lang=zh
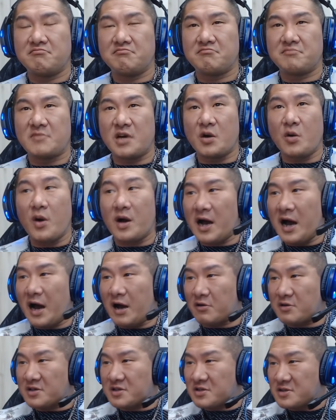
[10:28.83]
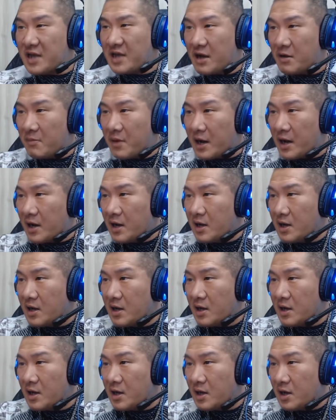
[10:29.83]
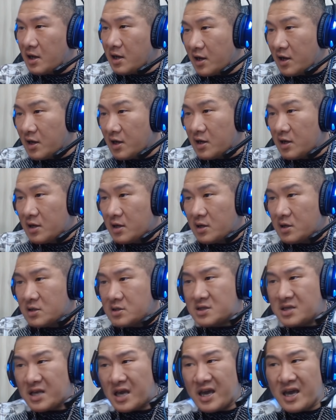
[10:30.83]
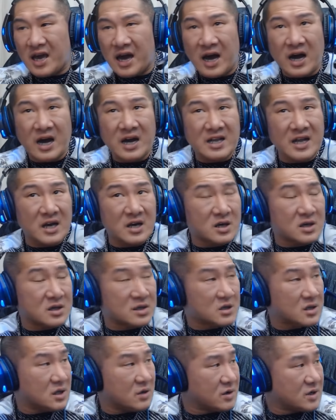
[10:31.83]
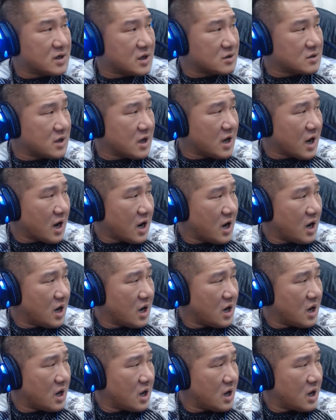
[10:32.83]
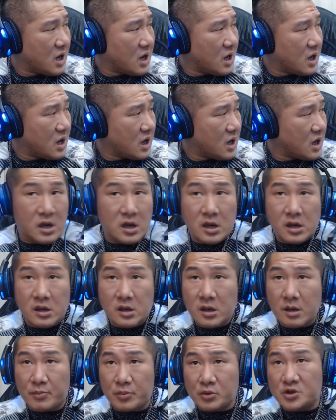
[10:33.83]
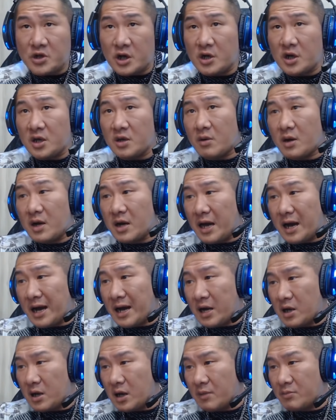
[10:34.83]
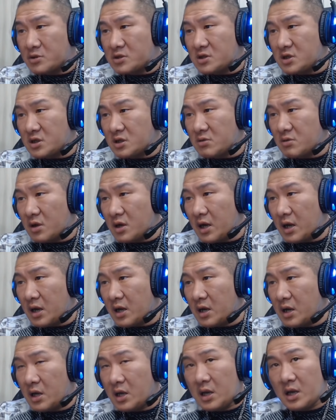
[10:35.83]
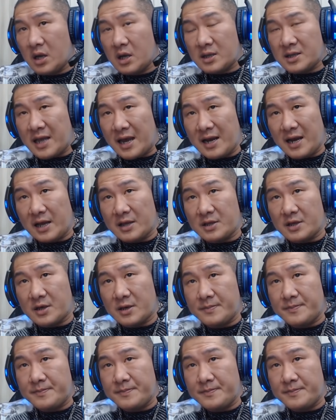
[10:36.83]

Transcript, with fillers: 很问号，你知道吗？谁呀？哎，他那个立委叫谁啊？补选立委啦，还不是立委。台南的，